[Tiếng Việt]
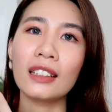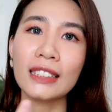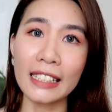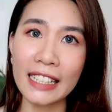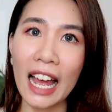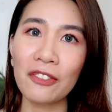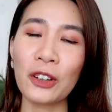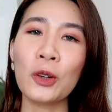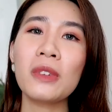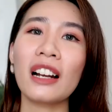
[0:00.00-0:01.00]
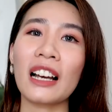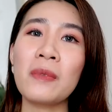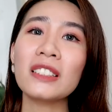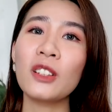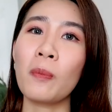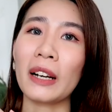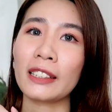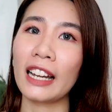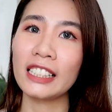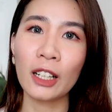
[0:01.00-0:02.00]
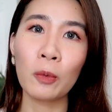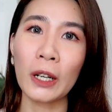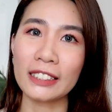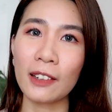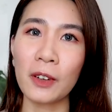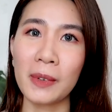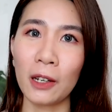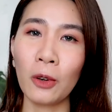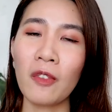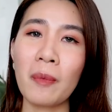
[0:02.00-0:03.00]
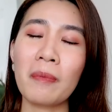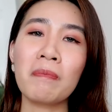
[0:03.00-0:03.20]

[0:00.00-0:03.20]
tẩy trang và cũng như là cái bước rửa mặt ngay trong một cái sản phẩm này luôn.